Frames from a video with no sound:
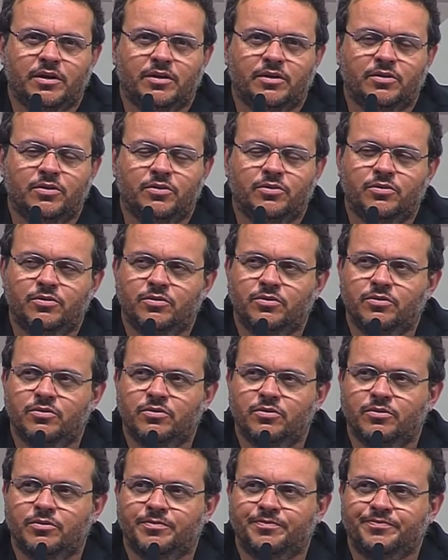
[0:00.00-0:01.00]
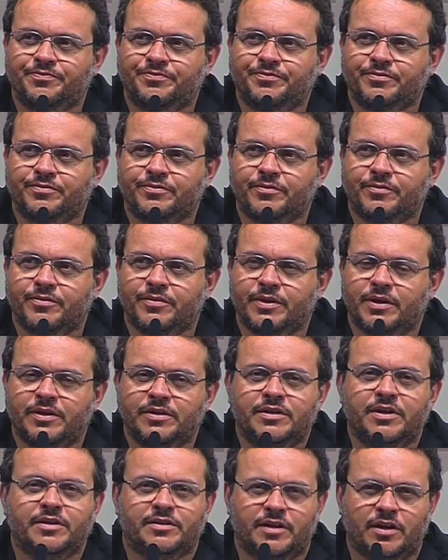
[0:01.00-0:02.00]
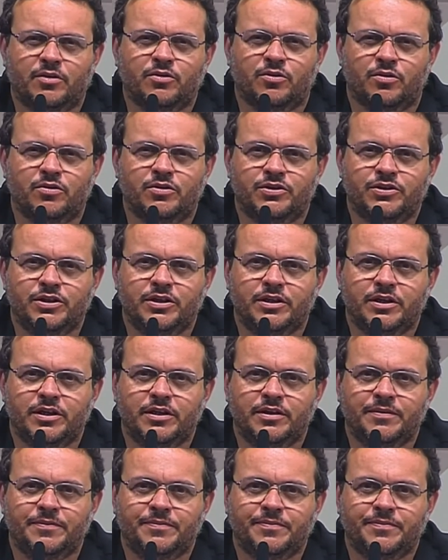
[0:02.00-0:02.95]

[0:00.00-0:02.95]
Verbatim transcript: do, do Ciência e Tecnologia, né?